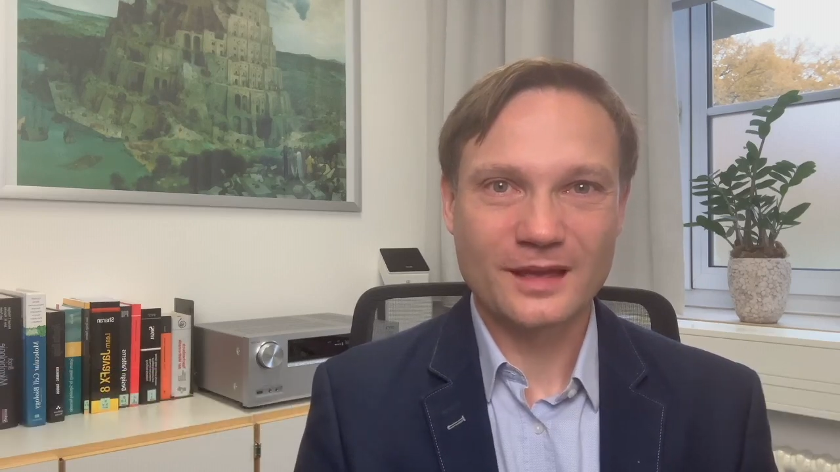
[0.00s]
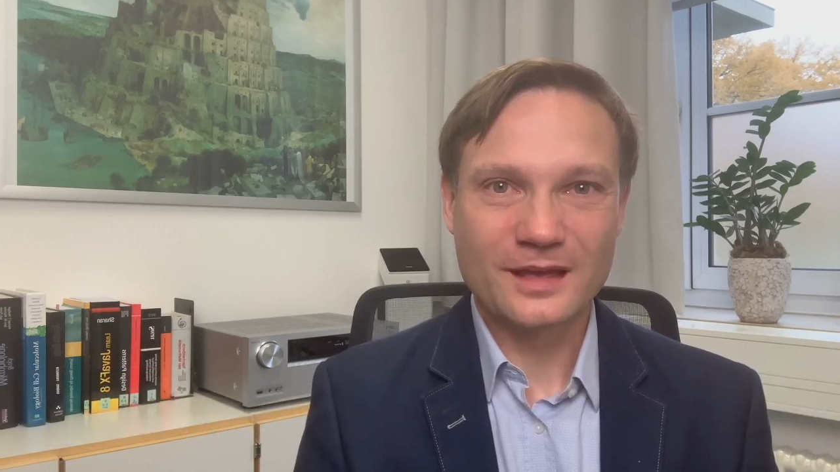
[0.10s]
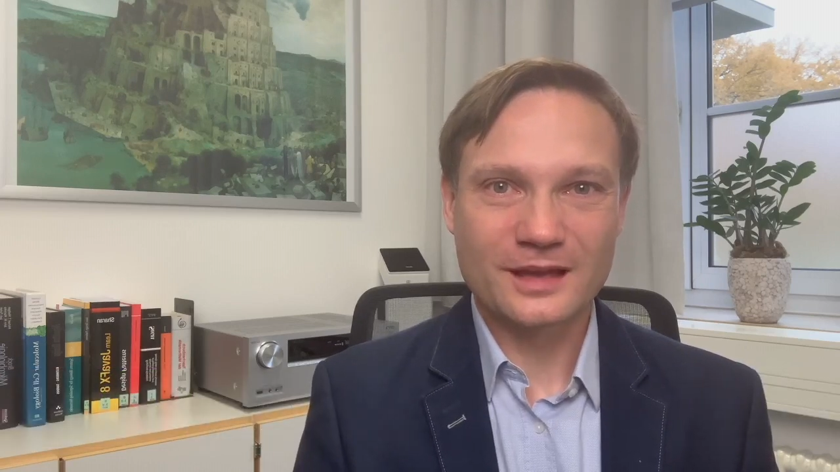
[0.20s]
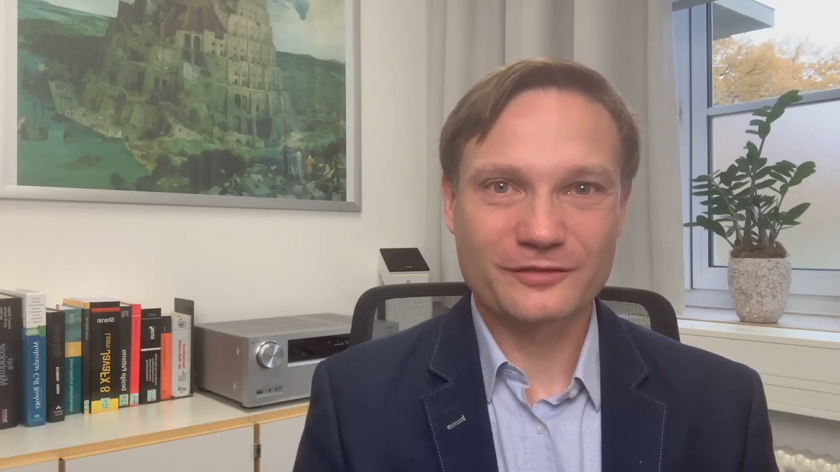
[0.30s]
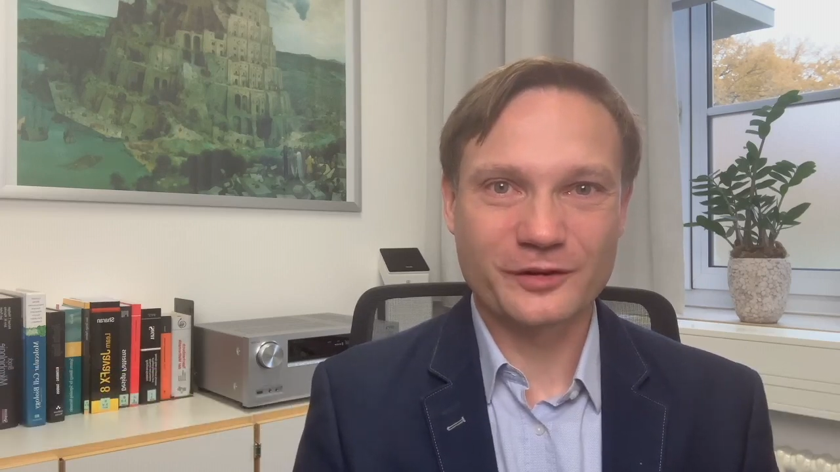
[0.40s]

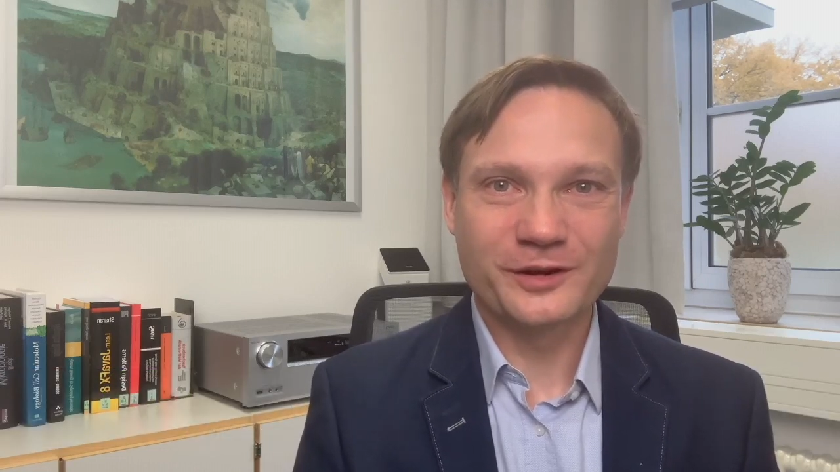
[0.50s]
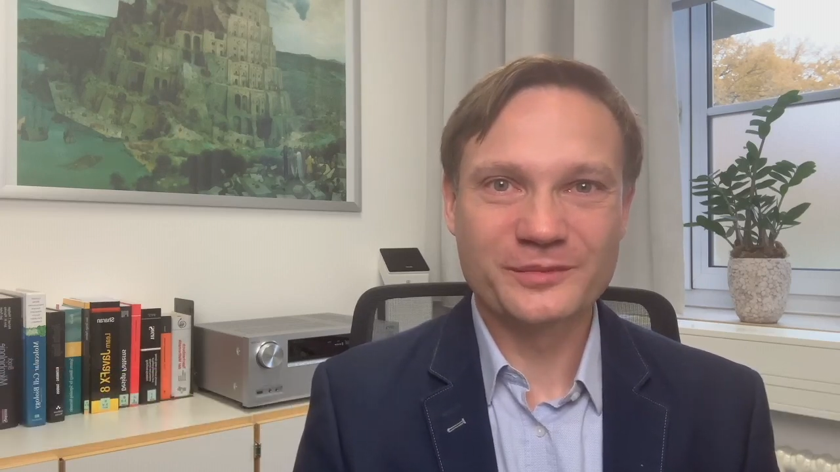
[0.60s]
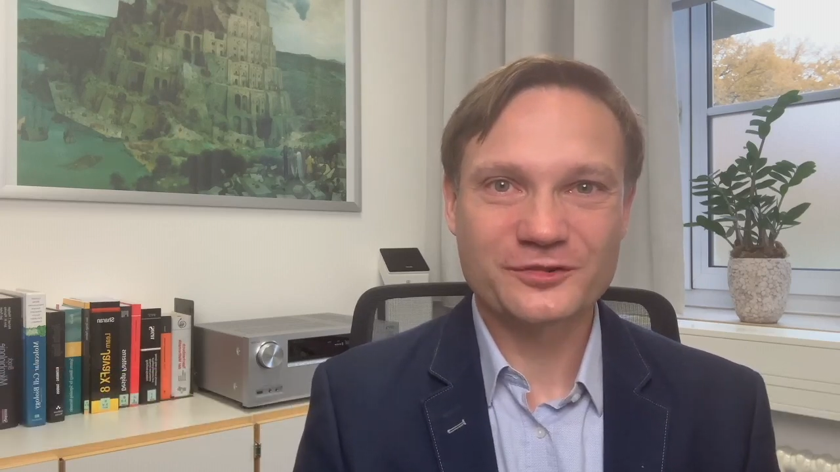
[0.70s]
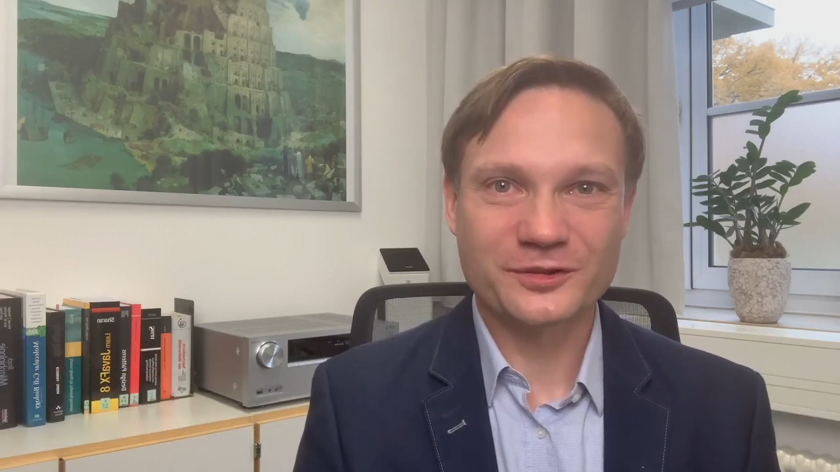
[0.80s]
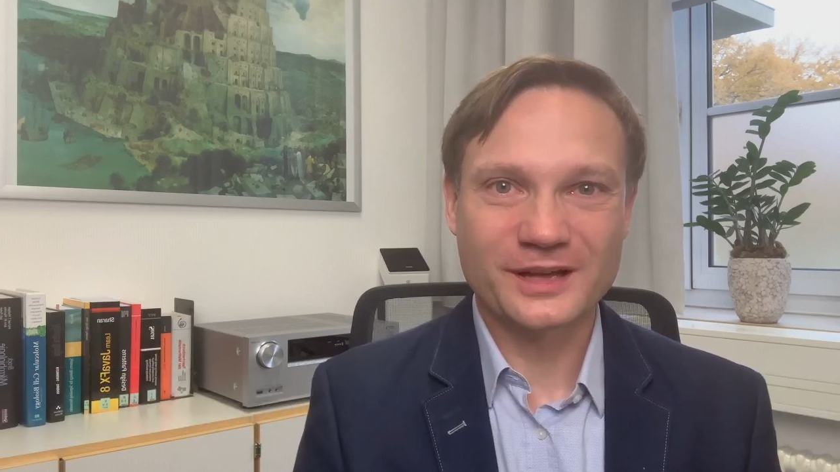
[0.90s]
Ich freue
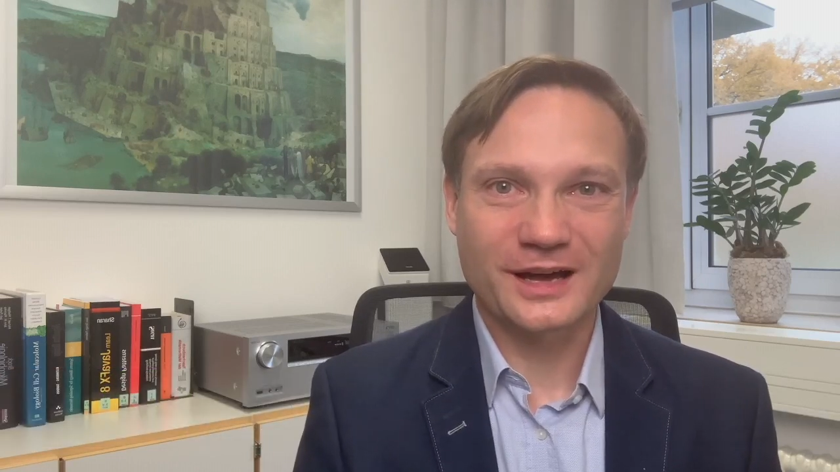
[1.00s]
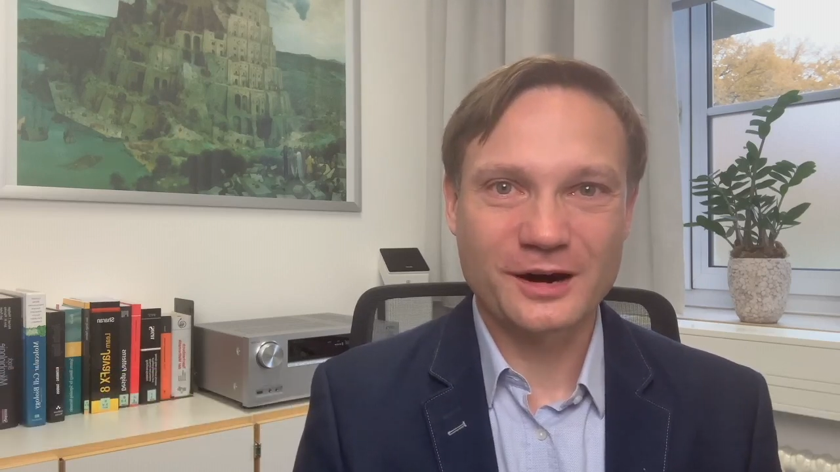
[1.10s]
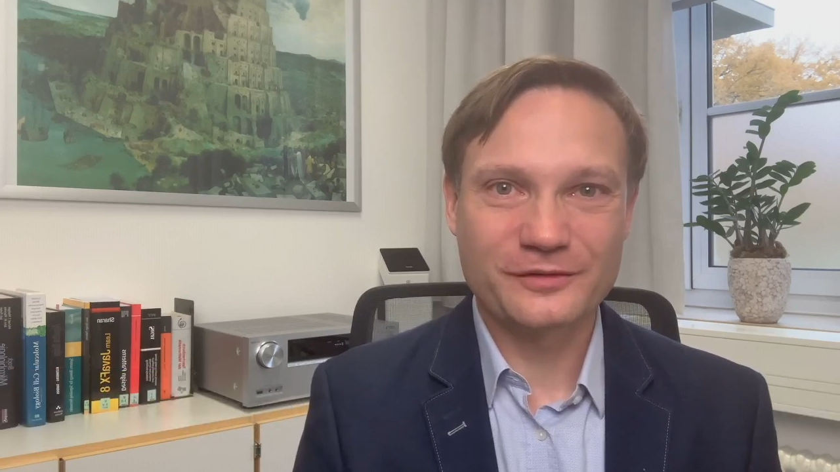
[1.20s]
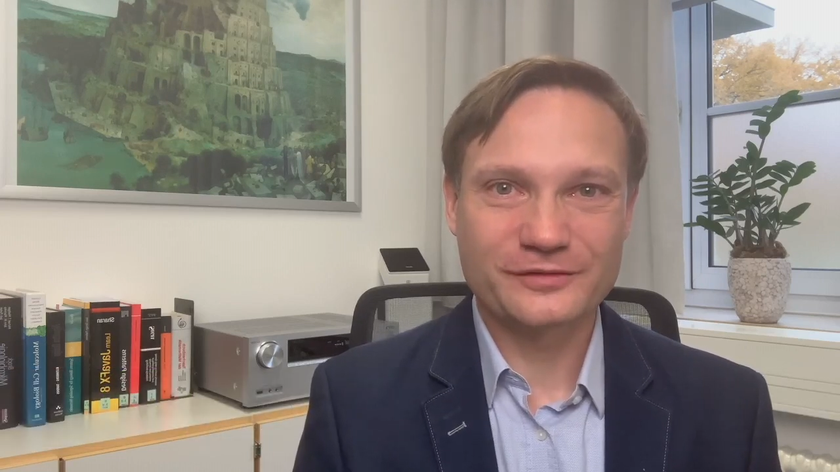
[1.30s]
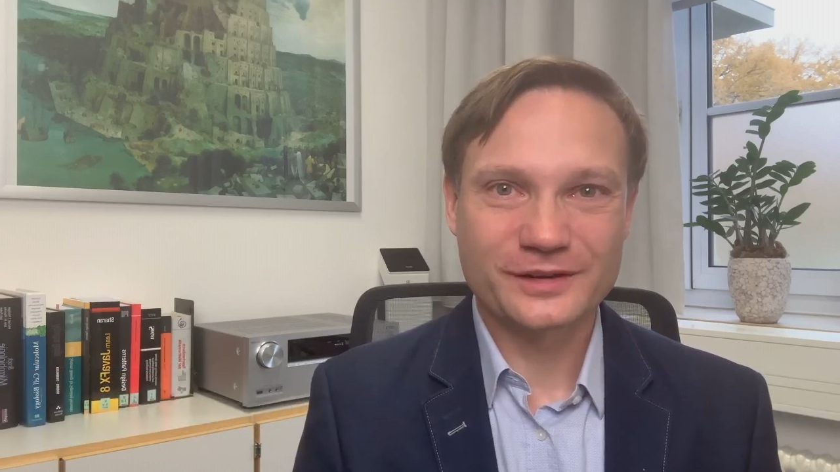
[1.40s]
mich schon
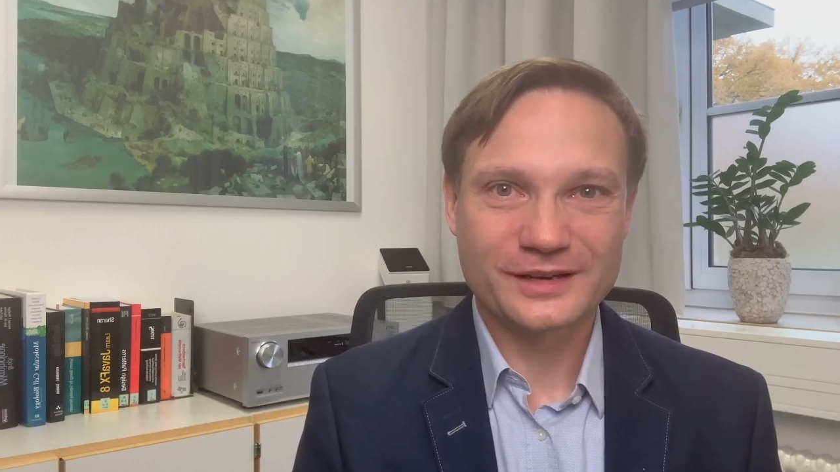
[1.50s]
darauf,